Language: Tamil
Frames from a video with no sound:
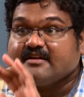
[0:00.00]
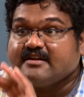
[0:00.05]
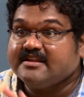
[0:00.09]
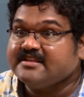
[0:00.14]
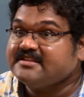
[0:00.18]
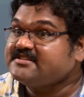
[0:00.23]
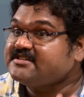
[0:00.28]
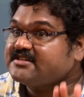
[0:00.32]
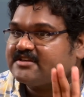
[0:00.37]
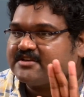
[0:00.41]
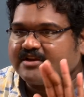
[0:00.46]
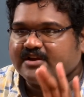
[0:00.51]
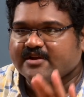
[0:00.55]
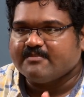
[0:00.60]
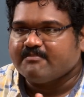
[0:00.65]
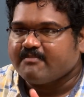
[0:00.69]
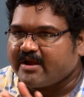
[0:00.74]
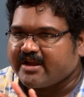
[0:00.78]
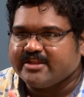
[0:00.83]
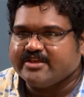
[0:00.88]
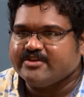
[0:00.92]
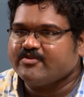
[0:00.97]
டிஜிட்டல்
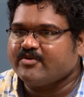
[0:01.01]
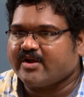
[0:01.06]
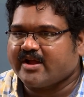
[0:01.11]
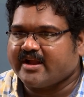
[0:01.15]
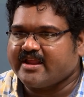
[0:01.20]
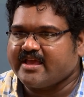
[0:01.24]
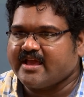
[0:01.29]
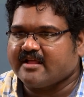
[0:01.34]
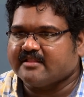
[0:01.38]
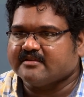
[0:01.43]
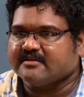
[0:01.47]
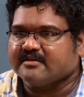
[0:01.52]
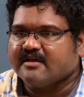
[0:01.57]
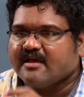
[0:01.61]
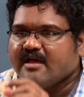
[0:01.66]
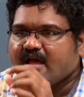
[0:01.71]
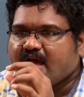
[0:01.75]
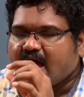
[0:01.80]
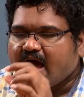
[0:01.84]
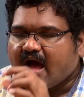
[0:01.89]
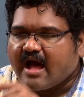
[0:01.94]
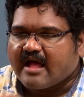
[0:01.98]
மணியும் கிடையாது
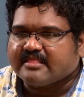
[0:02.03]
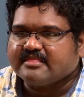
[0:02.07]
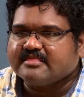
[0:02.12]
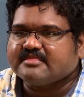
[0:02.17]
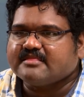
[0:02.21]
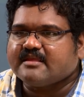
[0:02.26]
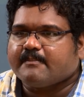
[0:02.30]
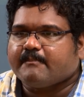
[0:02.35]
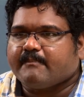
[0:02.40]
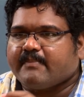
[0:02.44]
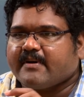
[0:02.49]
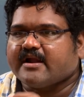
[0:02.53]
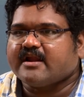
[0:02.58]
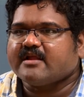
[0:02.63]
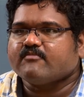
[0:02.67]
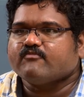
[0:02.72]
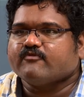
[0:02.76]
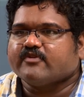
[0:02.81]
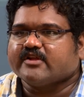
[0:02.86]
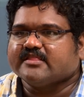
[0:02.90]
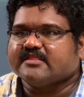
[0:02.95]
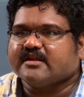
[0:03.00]
அந்த
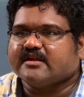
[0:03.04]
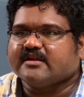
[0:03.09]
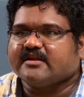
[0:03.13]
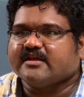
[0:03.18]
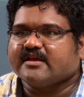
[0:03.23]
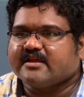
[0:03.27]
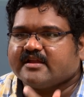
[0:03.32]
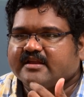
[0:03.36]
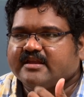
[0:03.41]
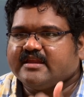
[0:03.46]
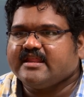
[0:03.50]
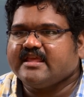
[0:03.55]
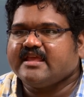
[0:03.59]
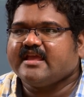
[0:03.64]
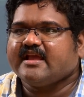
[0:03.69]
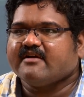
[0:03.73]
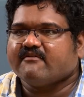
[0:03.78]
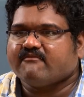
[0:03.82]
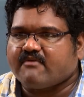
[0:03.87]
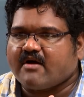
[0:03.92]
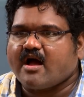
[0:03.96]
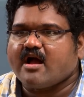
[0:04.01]
பணம் வந்துட்டு
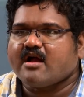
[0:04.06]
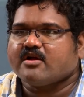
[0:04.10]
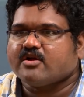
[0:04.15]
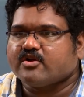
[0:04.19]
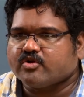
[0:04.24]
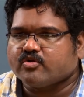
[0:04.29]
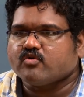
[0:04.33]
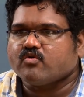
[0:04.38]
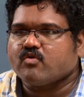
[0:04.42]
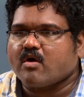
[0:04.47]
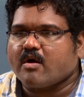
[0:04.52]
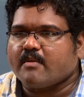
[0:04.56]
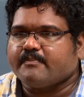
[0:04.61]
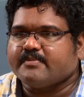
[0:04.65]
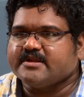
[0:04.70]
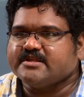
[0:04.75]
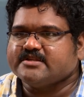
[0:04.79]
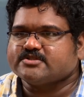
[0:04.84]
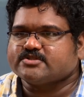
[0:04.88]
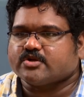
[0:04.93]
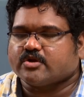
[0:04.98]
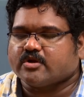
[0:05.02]
நீங்கள் வாங்கணும்
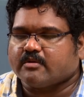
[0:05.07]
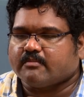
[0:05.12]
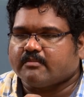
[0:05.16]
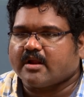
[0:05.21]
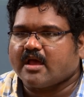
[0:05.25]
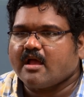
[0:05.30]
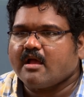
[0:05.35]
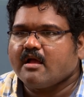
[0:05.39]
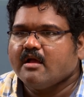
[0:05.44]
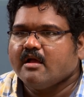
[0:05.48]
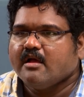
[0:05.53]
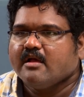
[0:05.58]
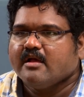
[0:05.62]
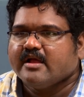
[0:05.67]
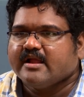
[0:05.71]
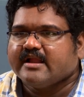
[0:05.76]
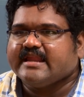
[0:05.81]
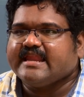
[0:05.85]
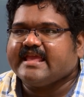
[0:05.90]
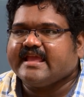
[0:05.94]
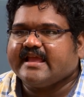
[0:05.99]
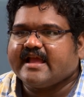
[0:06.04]
அப்படின்னு சொன்னோம்னா
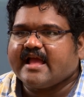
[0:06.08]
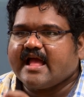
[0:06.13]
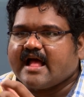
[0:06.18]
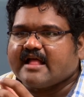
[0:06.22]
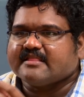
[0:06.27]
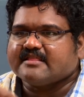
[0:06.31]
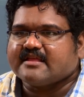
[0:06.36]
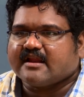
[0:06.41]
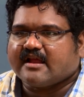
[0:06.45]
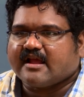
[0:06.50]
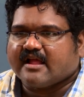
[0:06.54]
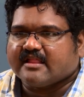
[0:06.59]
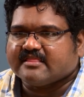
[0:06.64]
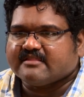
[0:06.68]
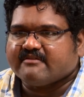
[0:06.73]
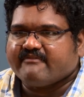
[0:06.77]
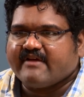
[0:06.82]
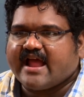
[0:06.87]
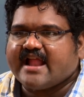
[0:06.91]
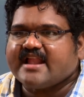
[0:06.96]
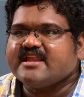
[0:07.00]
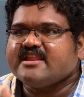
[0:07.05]
நீங்கள் அதற்கு அந்த
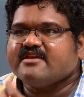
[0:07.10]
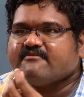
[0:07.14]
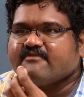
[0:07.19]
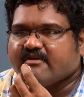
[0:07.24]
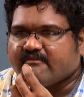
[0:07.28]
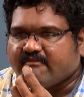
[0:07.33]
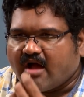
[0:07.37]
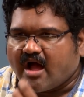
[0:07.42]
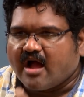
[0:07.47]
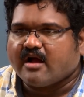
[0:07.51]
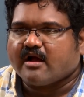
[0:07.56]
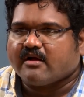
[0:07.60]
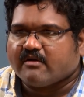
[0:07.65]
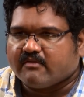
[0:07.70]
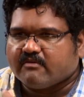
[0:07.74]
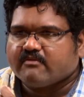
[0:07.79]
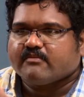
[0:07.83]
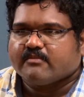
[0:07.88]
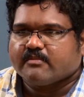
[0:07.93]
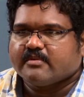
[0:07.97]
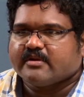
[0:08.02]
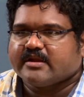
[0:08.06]
வேல்யூவை வா
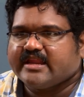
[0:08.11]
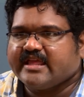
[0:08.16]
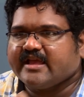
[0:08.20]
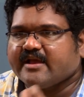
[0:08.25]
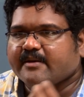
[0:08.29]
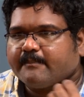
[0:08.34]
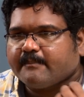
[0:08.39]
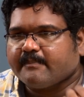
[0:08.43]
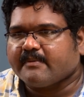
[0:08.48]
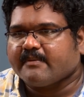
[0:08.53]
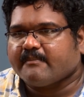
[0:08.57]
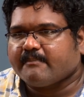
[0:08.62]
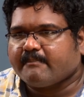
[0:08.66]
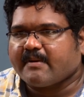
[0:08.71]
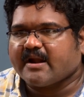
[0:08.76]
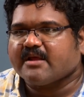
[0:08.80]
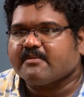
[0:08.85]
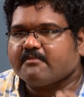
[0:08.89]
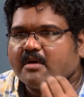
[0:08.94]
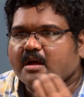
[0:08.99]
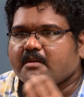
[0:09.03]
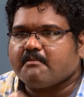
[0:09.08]
நீங்கள்
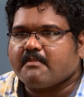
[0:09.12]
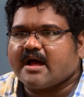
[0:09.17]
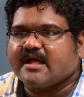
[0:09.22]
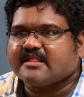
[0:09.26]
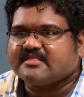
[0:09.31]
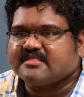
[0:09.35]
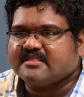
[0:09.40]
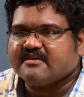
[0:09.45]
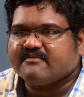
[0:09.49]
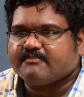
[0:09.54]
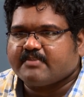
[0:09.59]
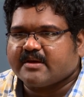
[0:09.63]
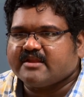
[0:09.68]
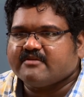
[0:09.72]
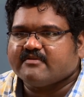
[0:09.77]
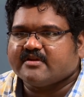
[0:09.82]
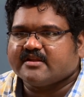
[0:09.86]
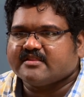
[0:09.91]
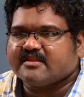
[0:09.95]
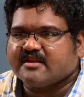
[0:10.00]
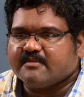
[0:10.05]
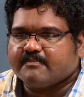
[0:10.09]
பணமாக மாற்றி
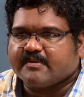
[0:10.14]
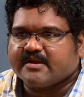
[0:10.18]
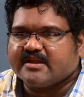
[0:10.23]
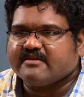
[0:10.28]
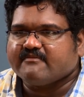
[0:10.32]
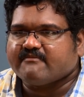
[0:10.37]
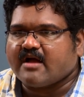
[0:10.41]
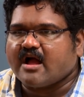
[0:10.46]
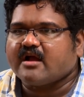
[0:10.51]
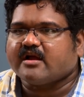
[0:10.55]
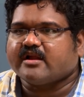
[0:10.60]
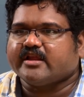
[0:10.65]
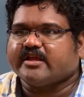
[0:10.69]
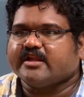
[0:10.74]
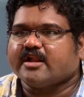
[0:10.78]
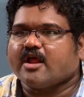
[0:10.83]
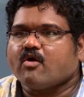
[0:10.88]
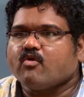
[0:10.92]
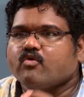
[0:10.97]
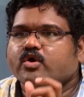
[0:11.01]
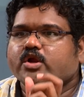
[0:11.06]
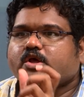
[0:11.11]
பரிவர்த்தனை பண்ணி
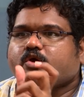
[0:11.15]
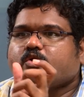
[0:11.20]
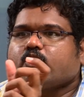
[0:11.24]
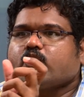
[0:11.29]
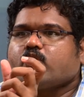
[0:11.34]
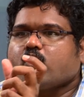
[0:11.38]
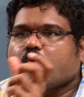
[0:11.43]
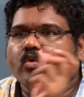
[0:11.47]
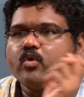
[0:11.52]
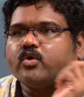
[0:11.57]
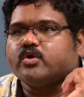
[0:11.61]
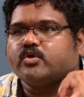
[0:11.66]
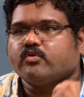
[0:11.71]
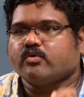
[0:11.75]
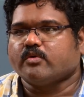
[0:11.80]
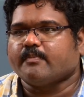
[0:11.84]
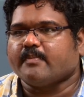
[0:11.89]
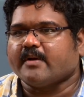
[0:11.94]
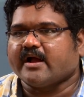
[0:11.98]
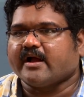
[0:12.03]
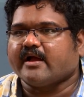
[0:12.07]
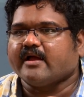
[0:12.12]
வாங்கினீங்கன்னா உங்களுக்கு ஒரு கோடு
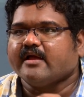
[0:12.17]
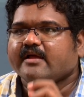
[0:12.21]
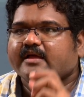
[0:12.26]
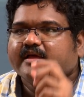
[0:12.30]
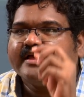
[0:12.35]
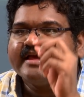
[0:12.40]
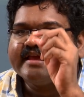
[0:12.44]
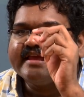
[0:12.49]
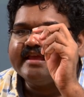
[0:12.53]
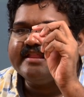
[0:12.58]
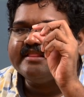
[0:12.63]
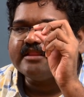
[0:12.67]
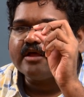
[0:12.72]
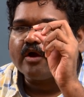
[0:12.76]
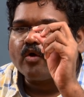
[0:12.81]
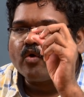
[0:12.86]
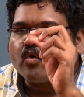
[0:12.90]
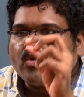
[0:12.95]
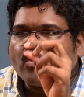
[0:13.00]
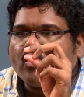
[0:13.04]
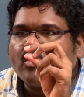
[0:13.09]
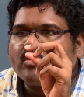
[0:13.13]
கொடுப்பாங்க இந்த
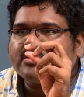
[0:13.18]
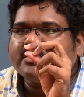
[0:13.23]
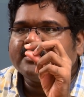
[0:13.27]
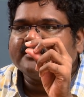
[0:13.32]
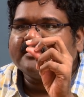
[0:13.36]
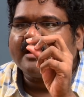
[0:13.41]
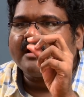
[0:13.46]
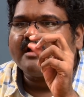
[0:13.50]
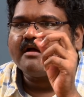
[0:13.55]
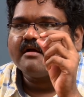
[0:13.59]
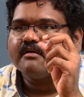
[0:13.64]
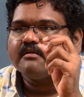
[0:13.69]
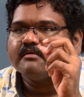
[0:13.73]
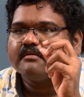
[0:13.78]
கோடு தான்